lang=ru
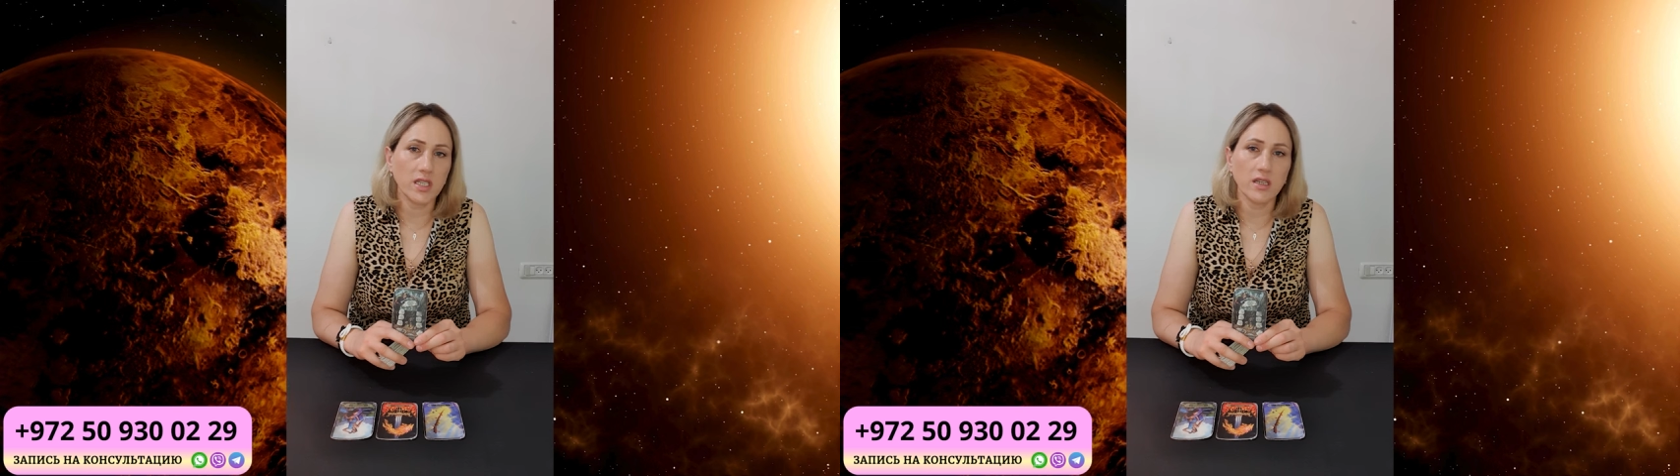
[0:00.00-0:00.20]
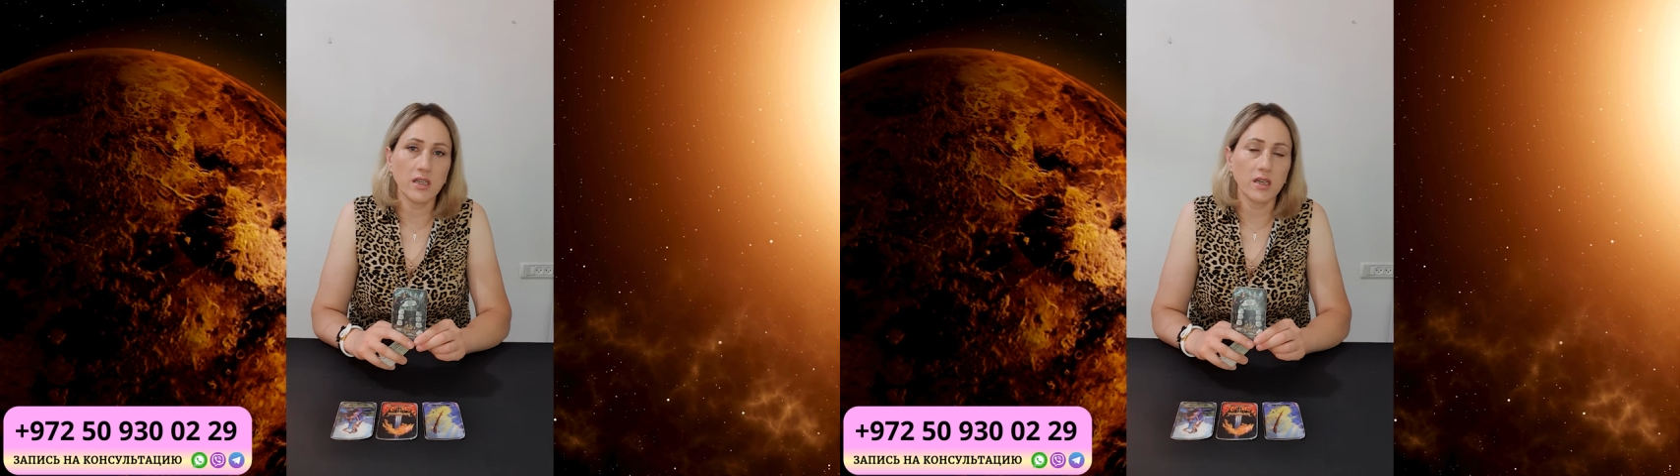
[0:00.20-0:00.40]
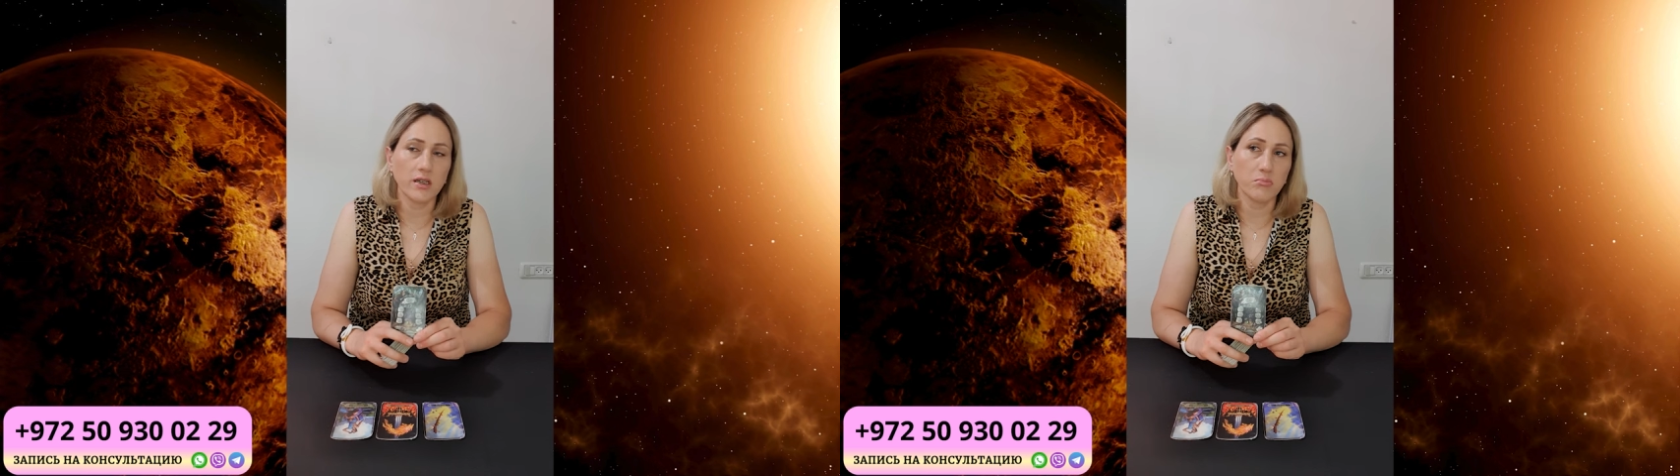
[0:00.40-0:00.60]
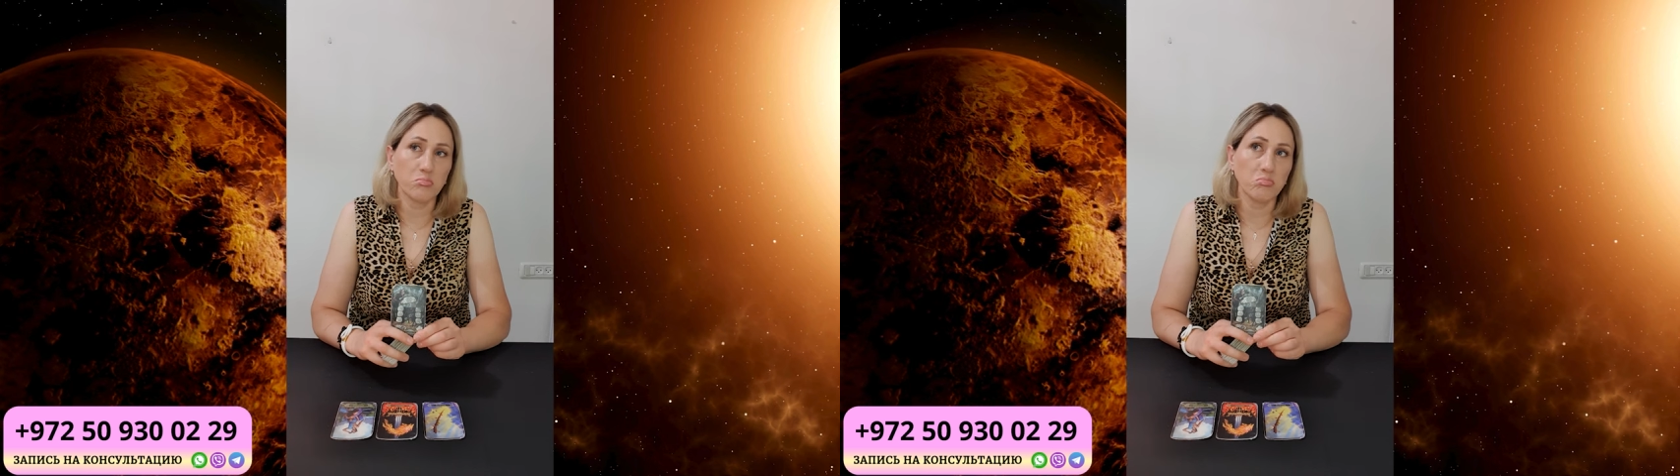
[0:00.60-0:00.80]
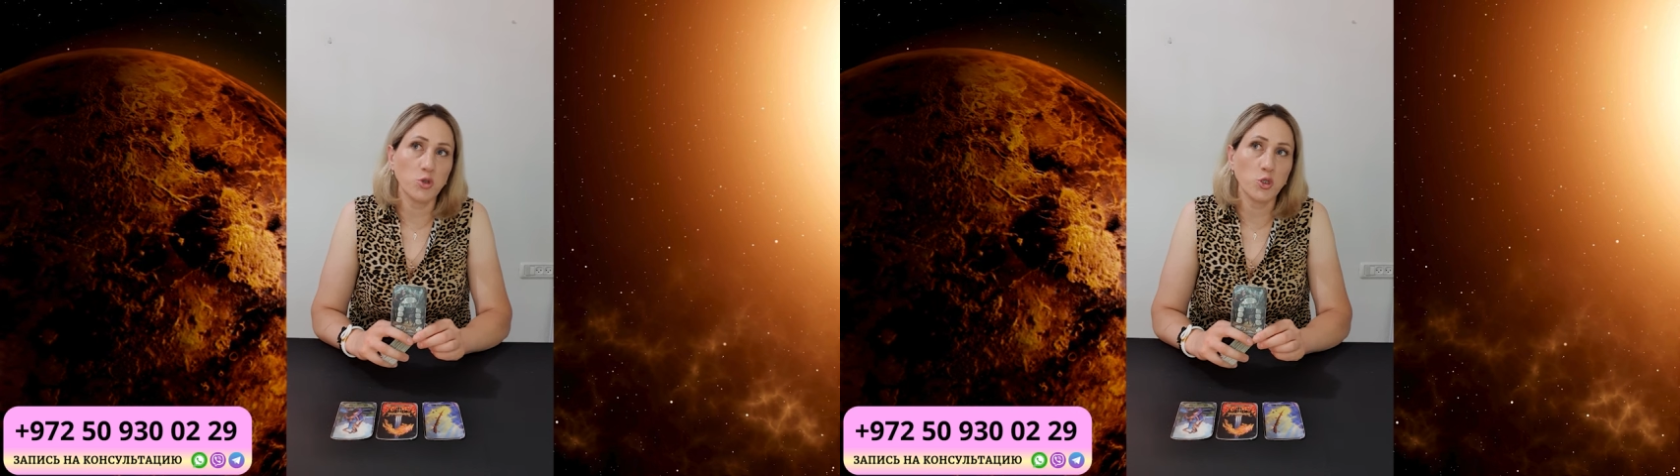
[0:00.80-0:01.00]
Или, э,
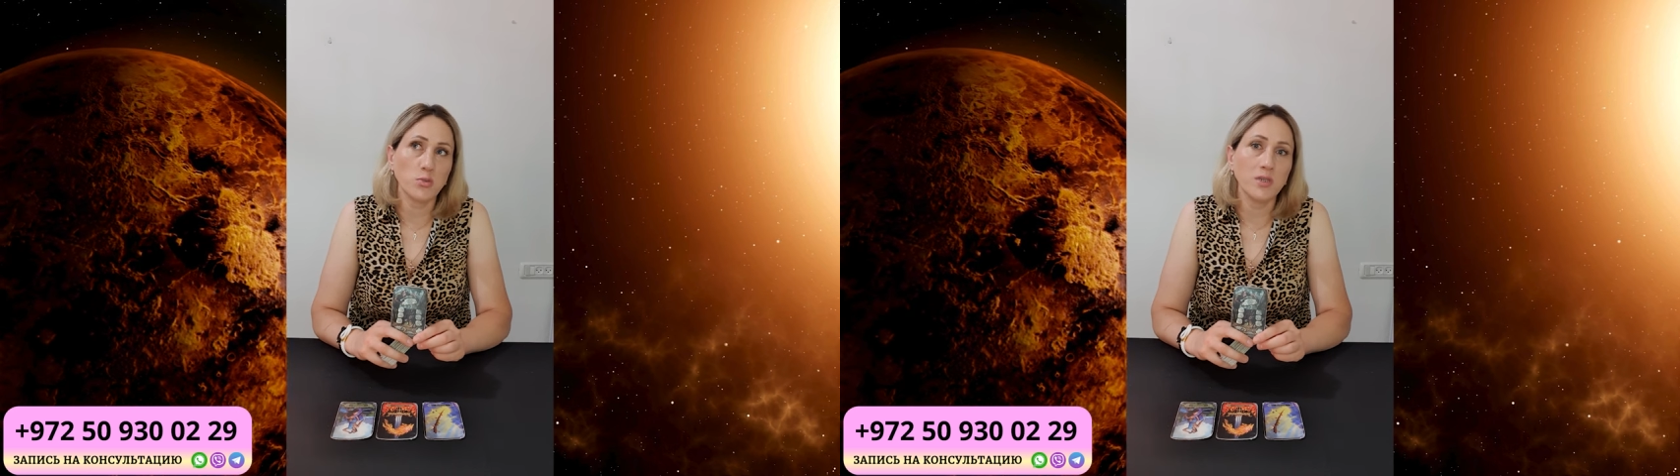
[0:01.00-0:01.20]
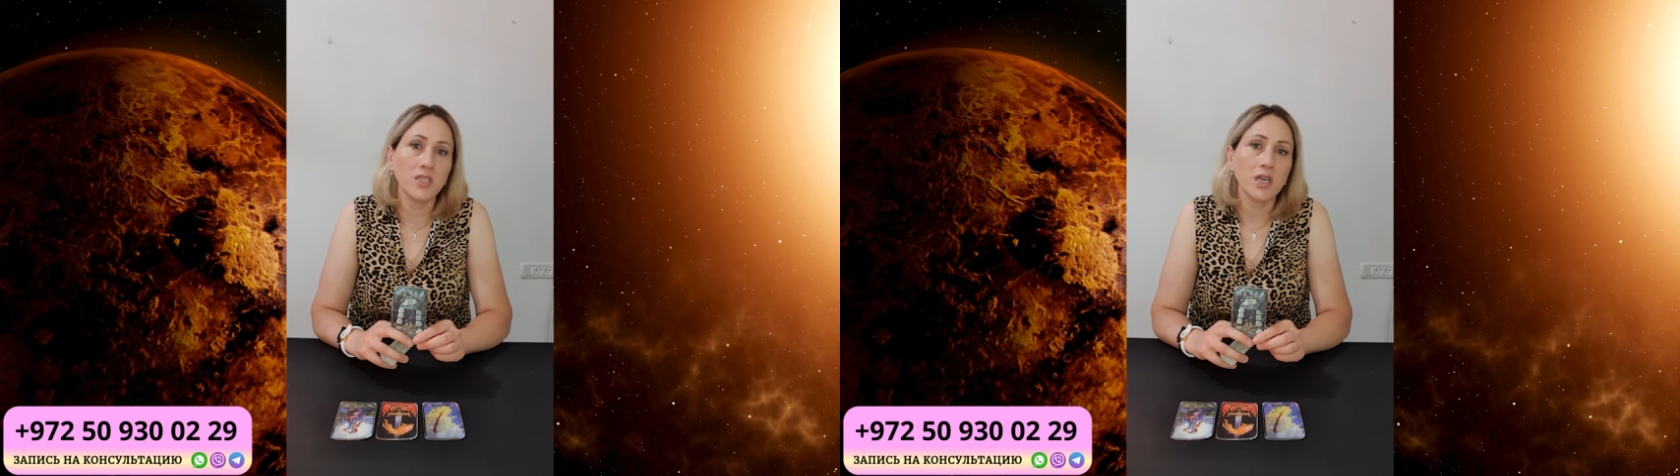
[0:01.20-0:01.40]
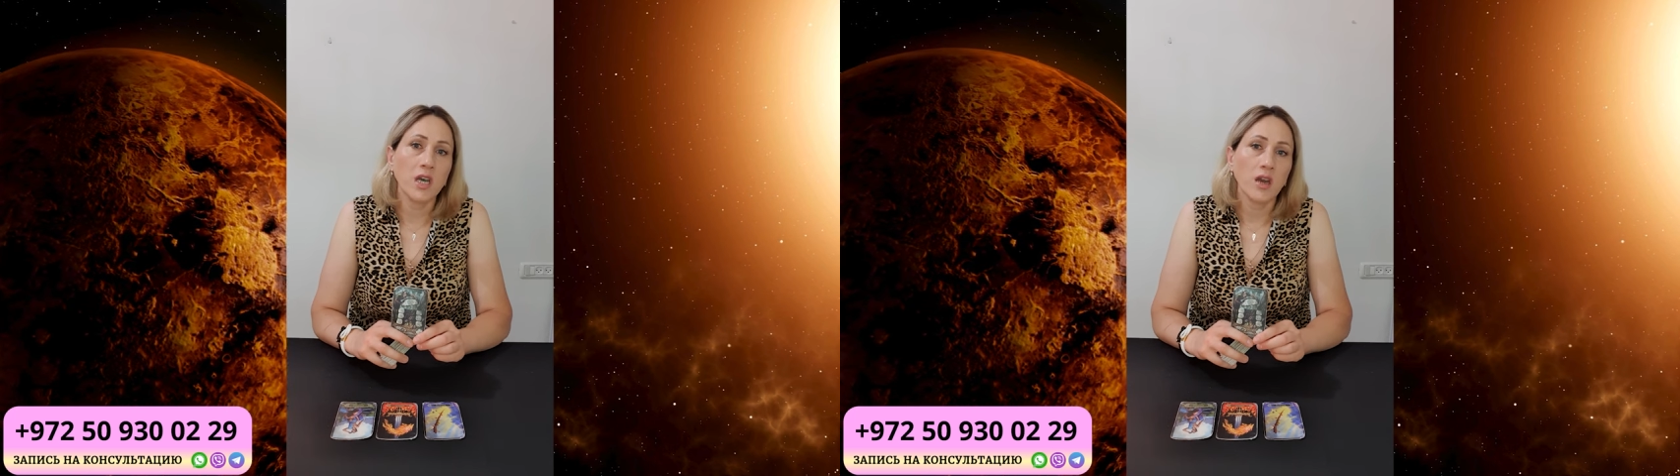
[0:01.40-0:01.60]
может быть,